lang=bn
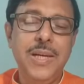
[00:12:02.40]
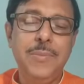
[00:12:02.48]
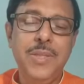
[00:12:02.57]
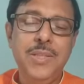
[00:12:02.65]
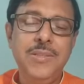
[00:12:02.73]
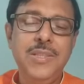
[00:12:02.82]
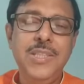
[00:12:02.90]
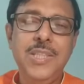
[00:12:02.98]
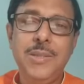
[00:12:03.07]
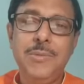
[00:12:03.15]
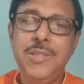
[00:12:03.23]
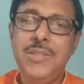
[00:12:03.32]
আমার জিনিস
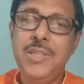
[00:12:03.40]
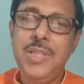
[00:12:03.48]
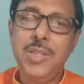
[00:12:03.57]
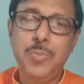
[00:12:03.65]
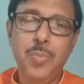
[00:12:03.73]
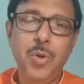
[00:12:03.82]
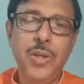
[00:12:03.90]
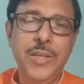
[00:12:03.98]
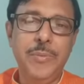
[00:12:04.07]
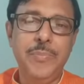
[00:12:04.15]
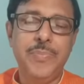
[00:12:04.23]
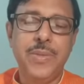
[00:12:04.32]
আমার জিনিস বলে
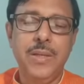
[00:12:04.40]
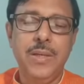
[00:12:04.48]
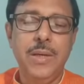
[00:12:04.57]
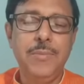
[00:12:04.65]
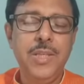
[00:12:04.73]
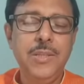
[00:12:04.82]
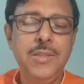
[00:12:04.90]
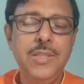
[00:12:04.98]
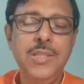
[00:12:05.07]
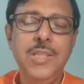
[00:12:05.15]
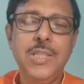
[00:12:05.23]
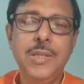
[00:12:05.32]
আমার
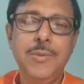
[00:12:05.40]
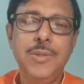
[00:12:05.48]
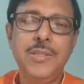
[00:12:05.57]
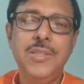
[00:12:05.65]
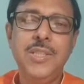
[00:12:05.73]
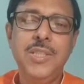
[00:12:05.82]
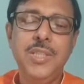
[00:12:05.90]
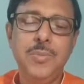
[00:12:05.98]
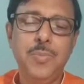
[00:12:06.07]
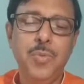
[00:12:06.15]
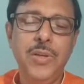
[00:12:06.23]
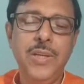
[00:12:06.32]
জিনিস আমার জিনিস
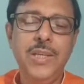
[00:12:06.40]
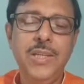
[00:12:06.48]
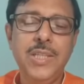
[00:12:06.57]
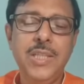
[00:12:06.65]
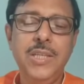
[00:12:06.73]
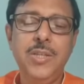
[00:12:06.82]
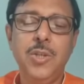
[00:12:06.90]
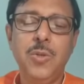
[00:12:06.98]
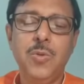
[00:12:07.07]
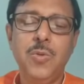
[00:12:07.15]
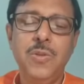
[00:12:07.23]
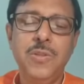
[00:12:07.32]
বলে সেই
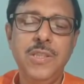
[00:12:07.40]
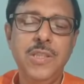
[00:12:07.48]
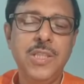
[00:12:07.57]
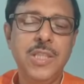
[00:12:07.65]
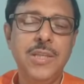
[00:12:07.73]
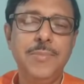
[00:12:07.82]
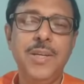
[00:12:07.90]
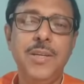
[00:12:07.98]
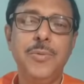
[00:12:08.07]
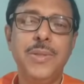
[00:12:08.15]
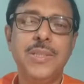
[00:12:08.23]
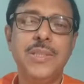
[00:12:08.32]
সকল জিনিসকে
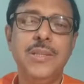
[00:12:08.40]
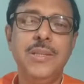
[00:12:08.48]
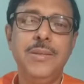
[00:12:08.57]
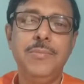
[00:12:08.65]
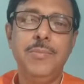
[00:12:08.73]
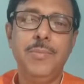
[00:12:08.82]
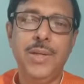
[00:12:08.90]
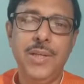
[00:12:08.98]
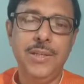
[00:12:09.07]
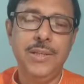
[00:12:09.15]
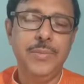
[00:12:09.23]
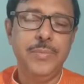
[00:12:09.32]
ভালোবাসার নাম
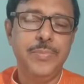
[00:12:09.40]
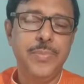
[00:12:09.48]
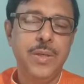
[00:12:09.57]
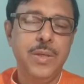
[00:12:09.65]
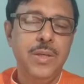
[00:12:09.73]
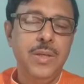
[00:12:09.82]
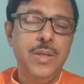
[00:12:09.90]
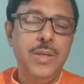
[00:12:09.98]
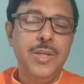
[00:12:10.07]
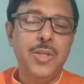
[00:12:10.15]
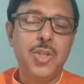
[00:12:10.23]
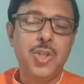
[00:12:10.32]
মায়া
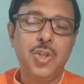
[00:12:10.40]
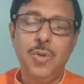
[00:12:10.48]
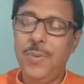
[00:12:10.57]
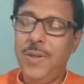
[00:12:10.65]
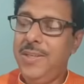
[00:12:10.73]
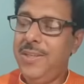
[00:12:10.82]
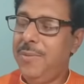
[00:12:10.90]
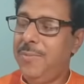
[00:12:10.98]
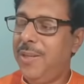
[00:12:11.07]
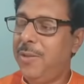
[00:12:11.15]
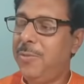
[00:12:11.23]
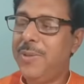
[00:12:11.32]
সবাইকে
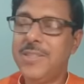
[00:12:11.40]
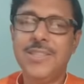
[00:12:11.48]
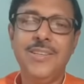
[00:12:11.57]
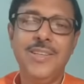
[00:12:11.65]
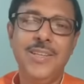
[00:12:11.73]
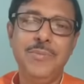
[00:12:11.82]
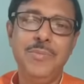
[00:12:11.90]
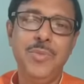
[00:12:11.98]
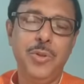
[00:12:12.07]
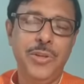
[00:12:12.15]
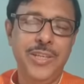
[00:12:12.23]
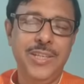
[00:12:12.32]
ভালোবাসার নাম
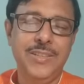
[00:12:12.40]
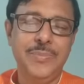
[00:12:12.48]
দয়া